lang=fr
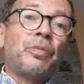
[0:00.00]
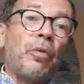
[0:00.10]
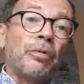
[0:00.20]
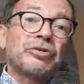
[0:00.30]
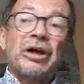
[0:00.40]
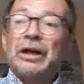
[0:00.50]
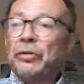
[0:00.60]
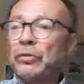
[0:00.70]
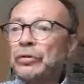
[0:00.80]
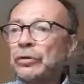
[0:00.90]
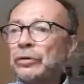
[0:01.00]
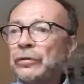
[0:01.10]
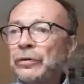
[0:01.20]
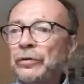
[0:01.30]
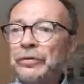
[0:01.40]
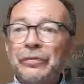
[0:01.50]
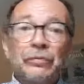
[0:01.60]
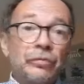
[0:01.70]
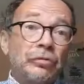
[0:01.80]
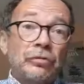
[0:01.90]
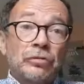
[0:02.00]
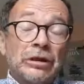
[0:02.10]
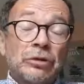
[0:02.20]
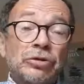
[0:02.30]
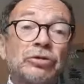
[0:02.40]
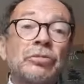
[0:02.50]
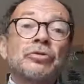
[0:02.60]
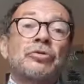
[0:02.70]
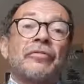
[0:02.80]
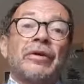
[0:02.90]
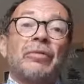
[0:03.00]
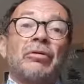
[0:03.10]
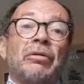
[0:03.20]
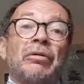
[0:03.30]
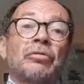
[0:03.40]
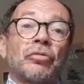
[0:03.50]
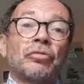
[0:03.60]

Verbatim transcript: proposera donc que les costumes soient vraiment